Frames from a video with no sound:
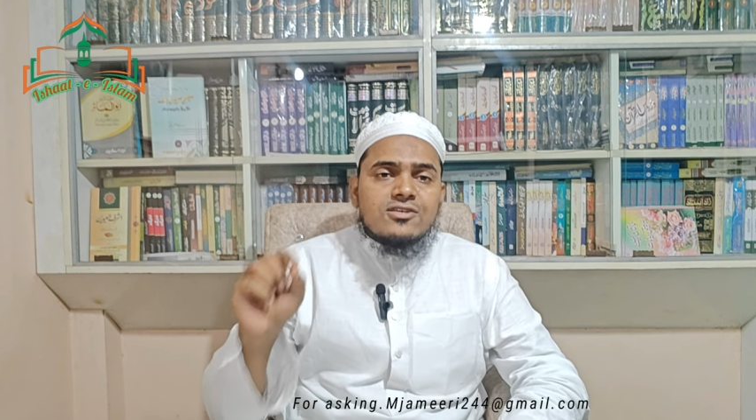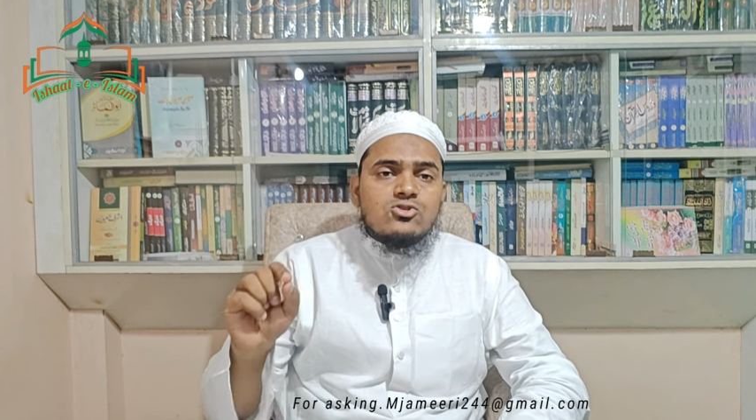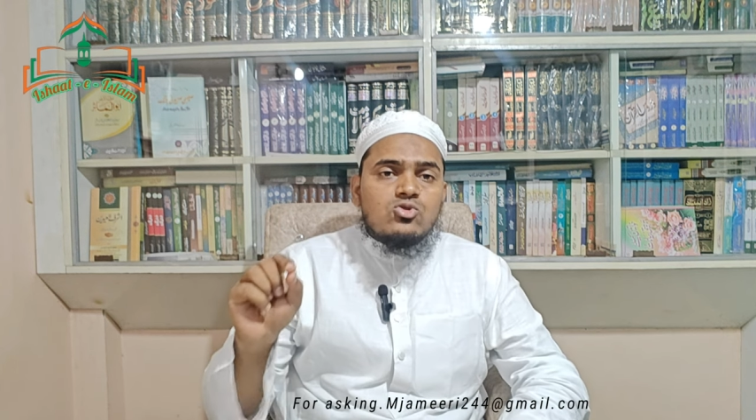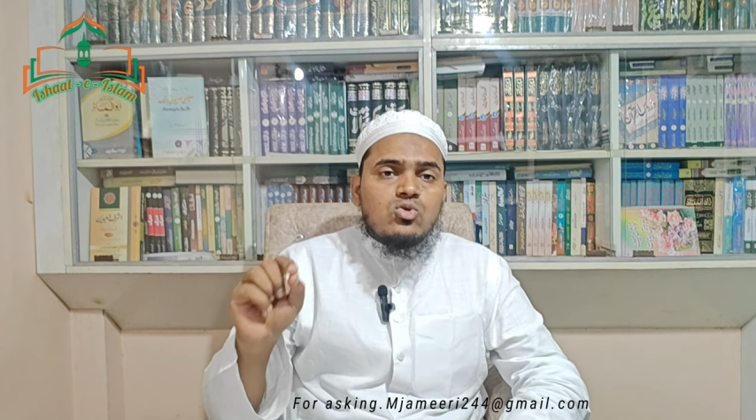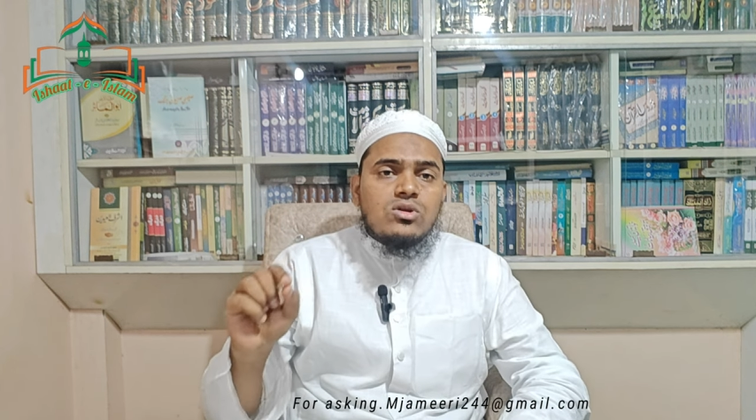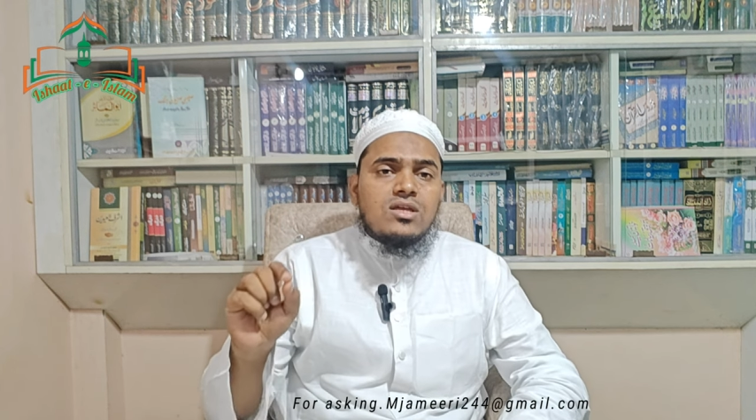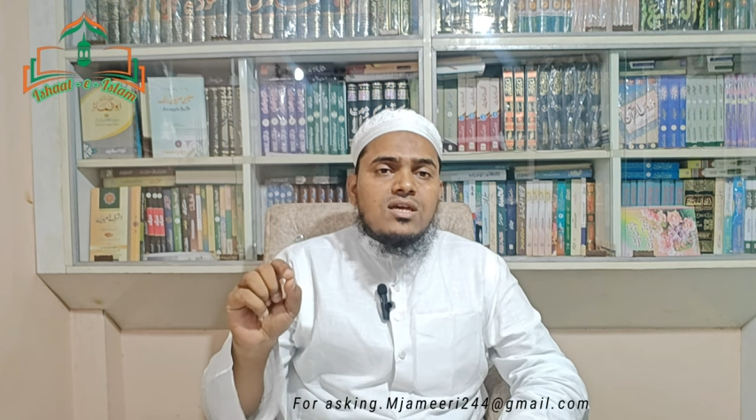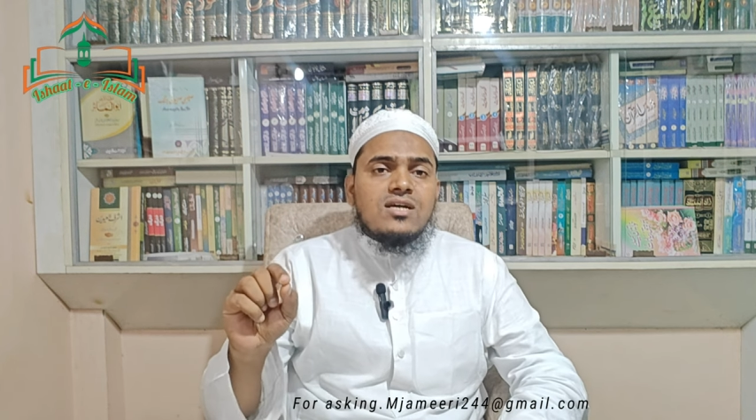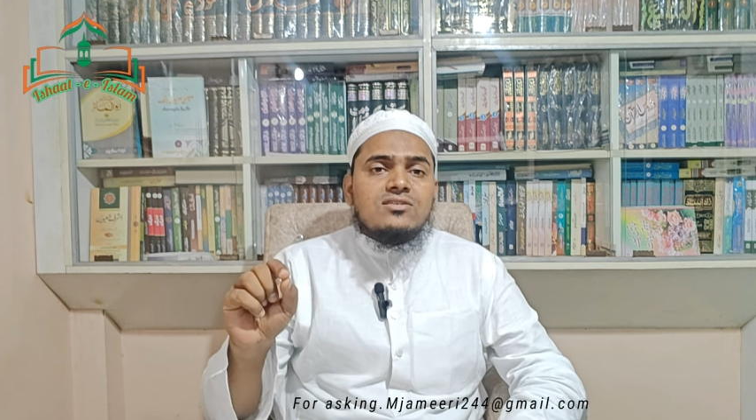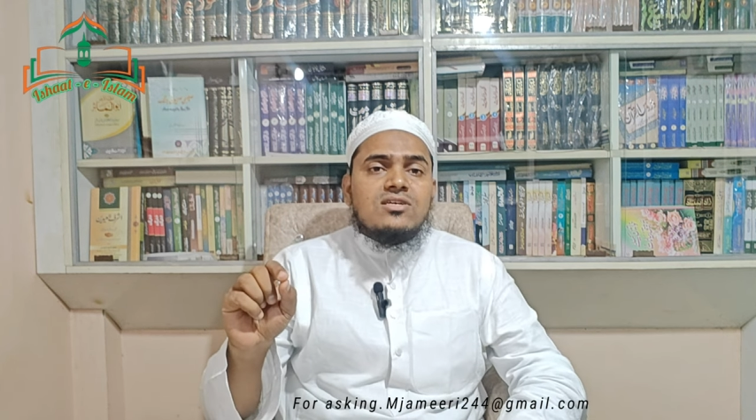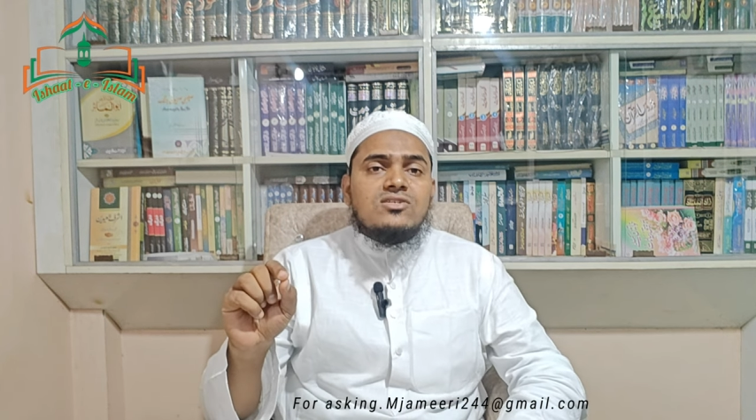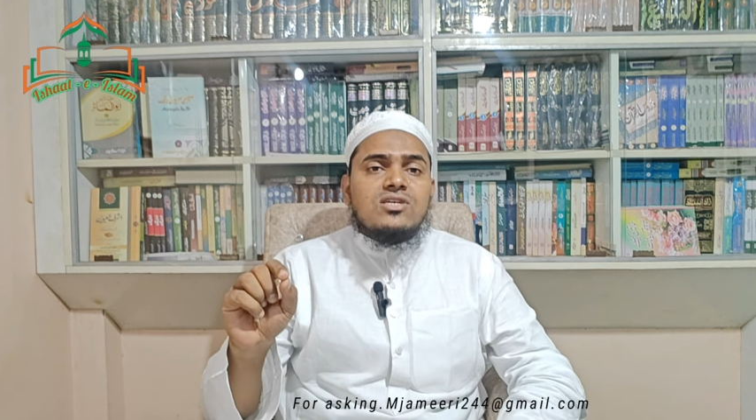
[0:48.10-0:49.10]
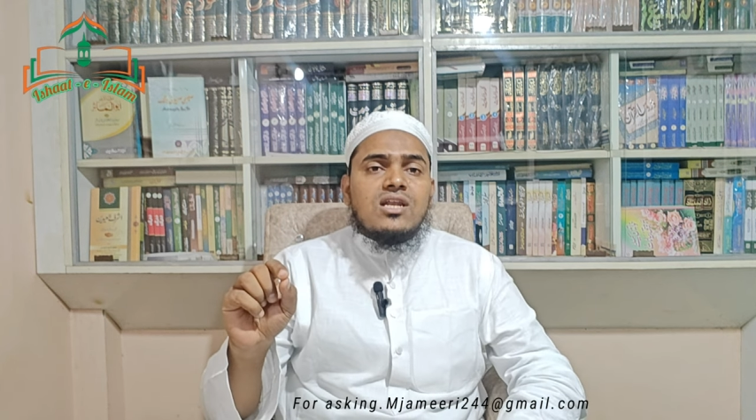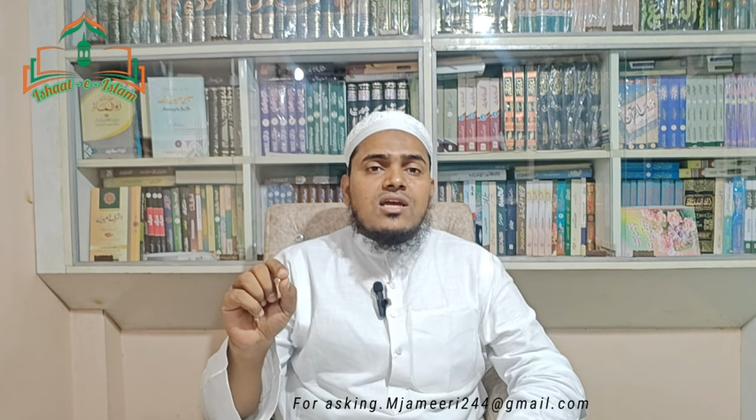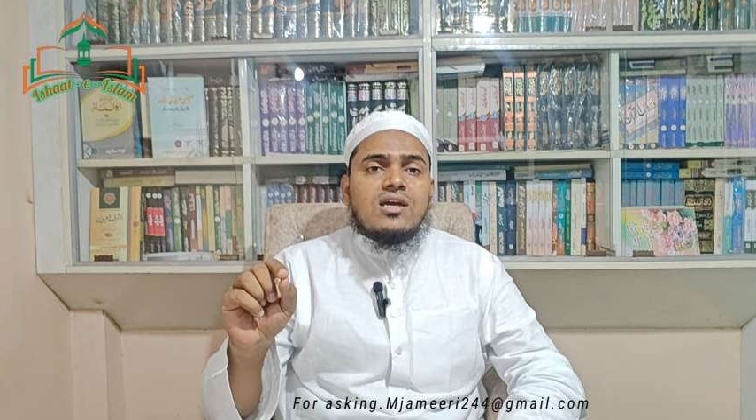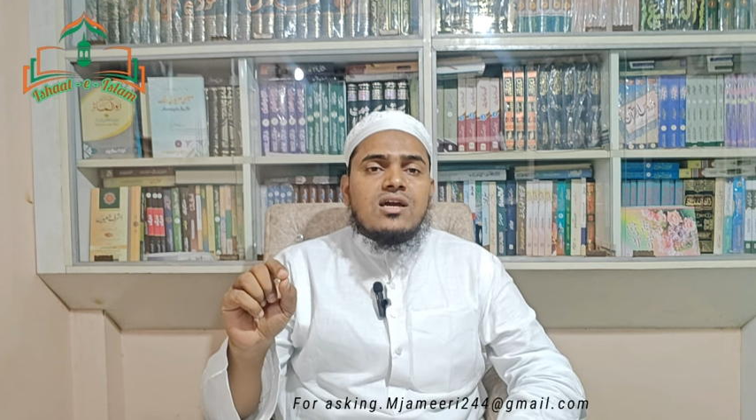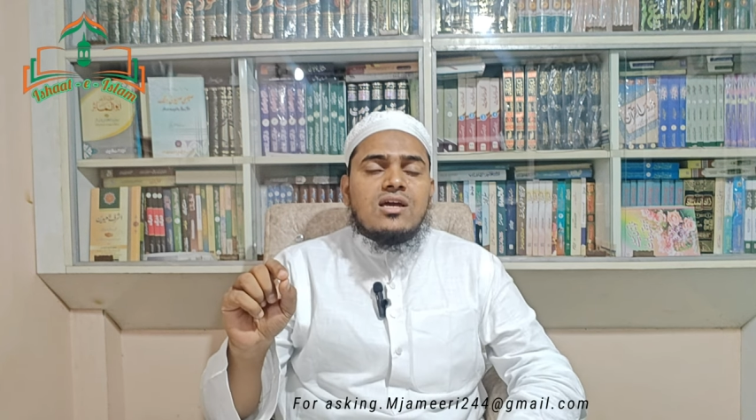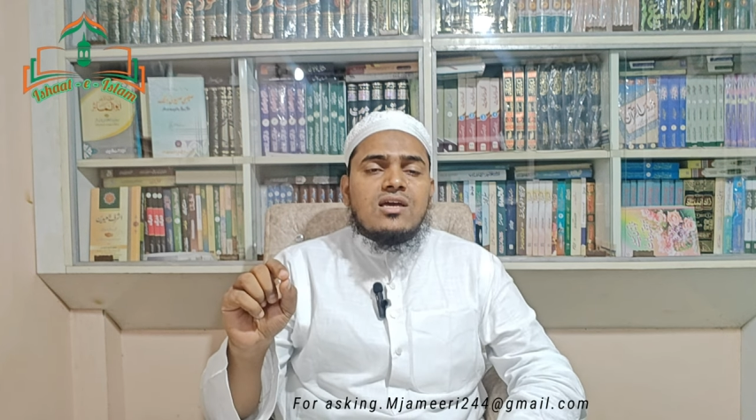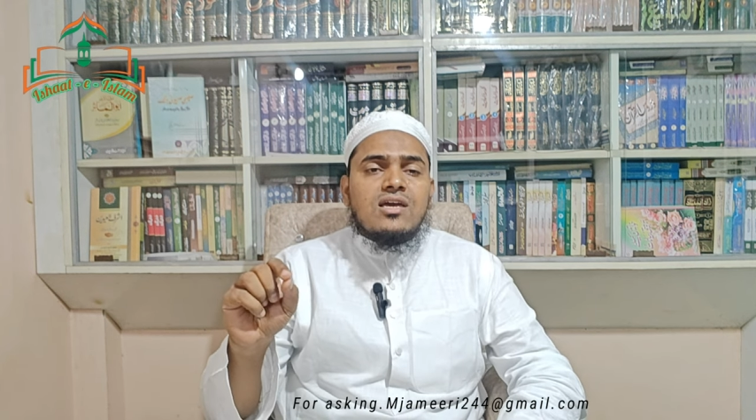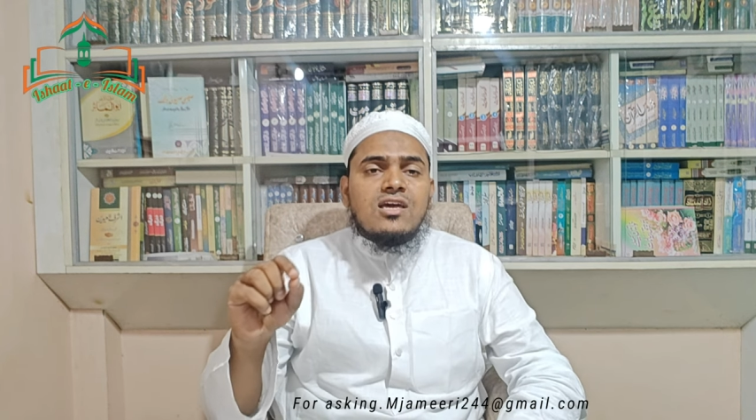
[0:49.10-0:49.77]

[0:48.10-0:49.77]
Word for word: इस दुनिया से चले गए